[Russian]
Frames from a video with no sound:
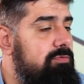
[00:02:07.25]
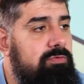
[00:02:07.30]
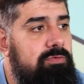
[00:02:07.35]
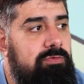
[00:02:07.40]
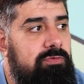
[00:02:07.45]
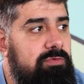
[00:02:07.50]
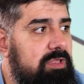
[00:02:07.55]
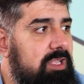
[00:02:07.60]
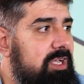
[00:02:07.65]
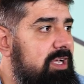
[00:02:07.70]

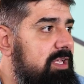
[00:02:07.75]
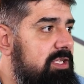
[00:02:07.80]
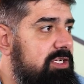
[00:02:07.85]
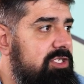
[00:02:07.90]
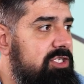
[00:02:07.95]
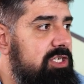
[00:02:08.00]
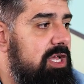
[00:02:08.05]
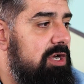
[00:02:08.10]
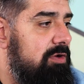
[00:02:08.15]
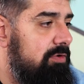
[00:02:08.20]
ну, для
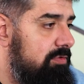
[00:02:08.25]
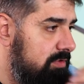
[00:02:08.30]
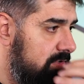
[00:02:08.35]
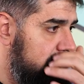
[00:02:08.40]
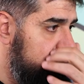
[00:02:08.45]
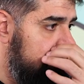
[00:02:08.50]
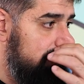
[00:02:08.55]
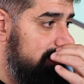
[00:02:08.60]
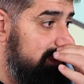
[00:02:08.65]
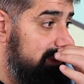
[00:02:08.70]
LHR он
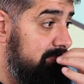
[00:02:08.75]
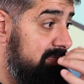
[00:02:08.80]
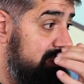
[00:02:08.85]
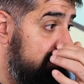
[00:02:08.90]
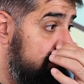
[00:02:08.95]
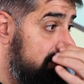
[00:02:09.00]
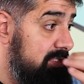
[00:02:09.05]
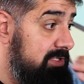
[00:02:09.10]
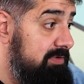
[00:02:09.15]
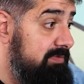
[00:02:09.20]
не очень,
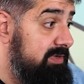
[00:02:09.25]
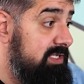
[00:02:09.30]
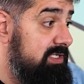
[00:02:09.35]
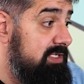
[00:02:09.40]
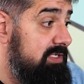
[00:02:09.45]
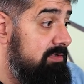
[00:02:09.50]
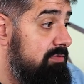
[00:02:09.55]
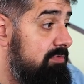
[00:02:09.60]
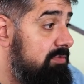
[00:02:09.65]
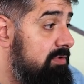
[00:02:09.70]
потому что,
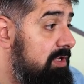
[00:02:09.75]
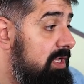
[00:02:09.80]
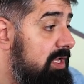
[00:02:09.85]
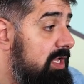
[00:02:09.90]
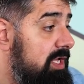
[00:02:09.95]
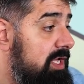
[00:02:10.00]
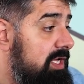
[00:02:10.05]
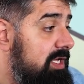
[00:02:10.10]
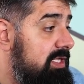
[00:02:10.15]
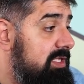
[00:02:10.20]
видите, тут
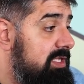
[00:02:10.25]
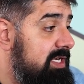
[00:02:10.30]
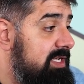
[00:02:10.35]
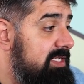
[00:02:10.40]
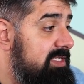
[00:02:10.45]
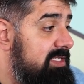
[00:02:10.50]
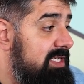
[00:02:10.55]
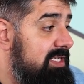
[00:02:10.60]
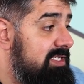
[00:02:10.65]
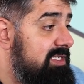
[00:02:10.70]

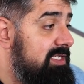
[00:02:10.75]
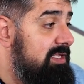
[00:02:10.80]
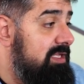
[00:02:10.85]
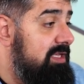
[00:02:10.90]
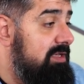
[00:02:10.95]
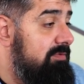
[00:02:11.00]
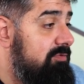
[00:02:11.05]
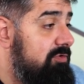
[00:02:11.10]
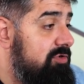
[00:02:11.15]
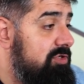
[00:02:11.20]

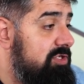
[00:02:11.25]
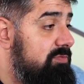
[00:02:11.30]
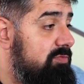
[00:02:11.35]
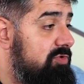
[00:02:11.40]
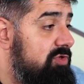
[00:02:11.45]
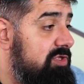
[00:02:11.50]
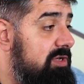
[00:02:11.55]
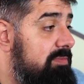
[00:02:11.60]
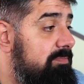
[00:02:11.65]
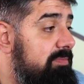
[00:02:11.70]

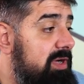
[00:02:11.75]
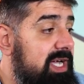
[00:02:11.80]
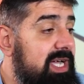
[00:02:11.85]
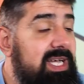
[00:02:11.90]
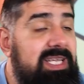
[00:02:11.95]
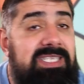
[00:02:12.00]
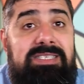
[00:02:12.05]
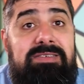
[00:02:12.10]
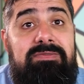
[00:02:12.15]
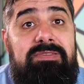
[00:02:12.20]
31,8 он нам
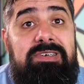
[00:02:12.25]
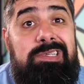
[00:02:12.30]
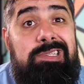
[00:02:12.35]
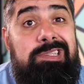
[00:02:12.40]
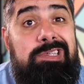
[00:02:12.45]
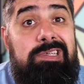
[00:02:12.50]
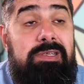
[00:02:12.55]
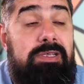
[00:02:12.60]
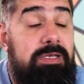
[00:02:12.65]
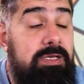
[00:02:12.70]

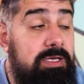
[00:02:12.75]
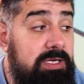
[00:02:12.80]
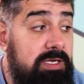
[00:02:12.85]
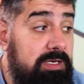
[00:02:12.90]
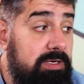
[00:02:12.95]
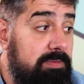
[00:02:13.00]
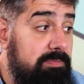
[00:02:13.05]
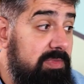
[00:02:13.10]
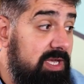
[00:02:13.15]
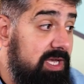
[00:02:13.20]
показывает
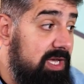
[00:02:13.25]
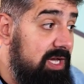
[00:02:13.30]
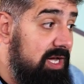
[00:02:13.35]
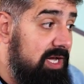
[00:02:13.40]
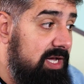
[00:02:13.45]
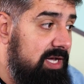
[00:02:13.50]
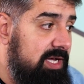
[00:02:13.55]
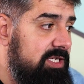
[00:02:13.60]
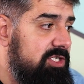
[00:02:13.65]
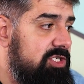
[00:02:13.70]
э,
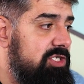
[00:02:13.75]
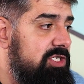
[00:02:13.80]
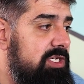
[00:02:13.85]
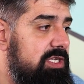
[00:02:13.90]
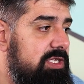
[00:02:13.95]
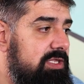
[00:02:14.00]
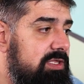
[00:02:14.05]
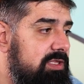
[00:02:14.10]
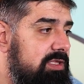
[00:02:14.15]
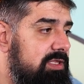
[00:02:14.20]

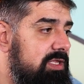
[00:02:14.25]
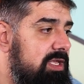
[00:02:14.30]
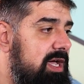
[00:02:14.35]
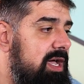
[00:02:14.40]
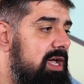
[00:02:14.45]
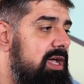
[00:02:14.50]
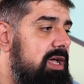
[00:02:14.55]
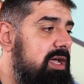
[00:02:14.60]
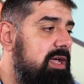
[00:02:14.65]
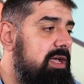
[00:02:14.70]
мегахэшей
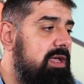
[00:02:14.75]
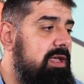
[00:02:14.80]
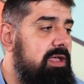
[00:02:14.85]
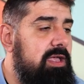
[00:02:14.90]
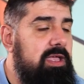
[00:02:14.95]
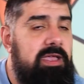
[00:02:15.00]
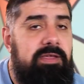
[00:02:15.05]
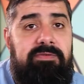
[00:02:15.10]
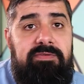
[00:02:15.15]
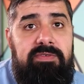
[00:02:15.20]
на
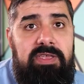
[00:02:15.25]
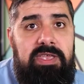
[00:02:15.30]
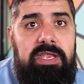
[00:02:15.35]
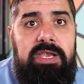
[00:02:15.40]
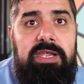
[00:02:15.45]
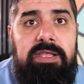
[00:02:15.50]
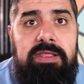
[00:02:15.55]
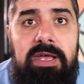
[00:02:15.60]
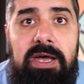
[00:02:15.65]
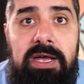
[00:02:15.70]

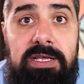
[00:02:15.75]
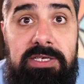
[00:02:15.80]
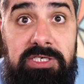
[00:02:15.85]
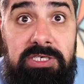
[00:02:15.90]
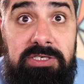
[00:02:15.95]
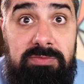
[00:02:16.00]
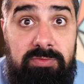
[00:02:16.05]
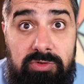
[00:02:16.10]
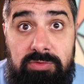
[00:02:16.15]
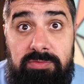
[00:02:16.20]
эфире. Да?
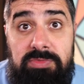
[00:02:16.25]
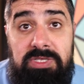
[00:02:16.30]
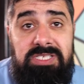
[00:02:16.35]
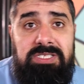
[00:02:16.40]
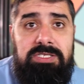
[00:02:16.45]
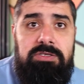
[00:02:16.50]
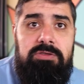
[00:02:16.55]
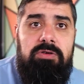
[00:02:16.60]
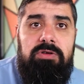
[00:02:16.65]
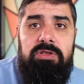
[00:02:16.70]
Сейчас будем
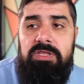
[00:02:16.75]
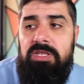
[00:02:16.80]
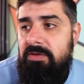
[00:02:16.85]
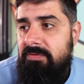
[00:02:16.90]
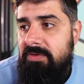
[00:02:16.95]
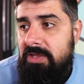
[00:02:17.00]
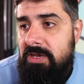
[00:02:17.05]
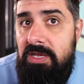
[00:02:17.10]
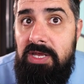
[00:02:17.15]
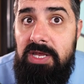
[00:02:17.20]
тестить только на
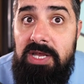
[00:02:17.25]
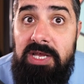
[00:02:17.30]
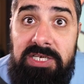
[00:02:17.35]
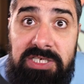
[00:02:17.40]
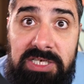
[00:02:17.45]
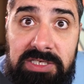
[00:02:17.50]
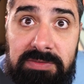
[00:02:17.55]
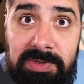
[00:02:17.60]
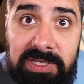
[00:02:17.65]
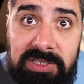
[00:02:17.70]
эфире.
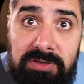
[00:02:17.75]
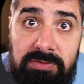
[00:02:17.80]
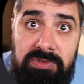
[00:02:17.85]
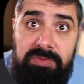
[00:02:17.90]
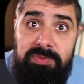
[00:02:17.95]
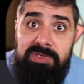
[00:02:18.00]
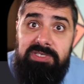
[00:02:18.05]
Сейчас пойдемте